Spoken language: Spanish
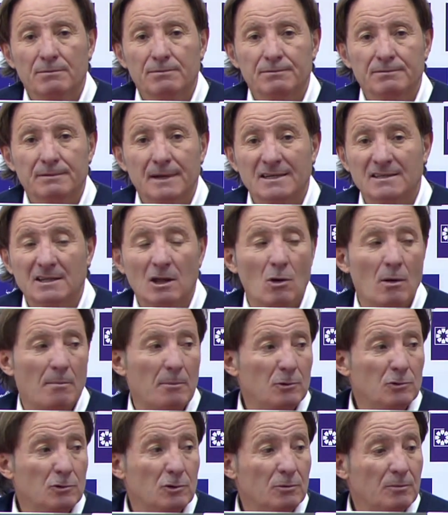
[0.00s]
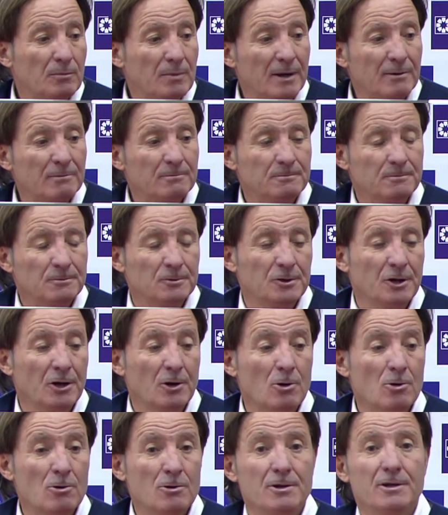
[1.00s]
ha estado a punto, pero no
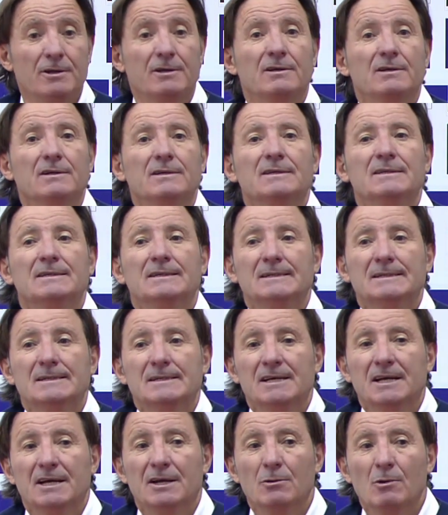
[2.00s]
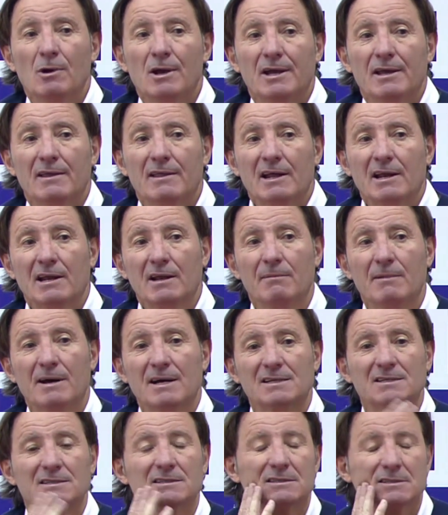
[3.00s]
llegó y, y no hay que darle
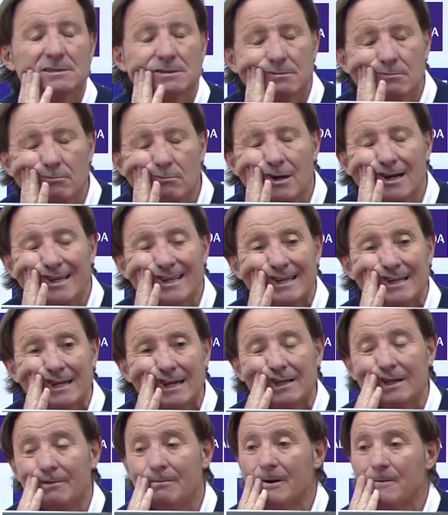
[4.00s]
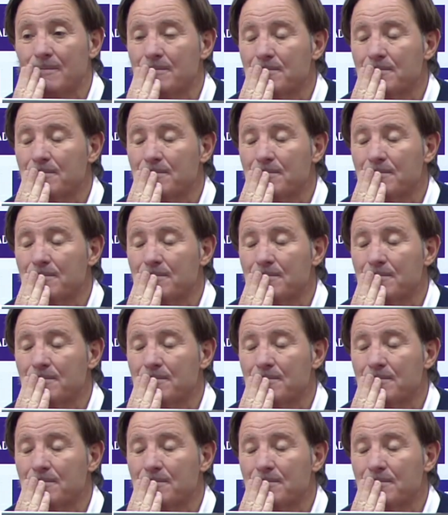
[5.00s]
más vueltas al tema.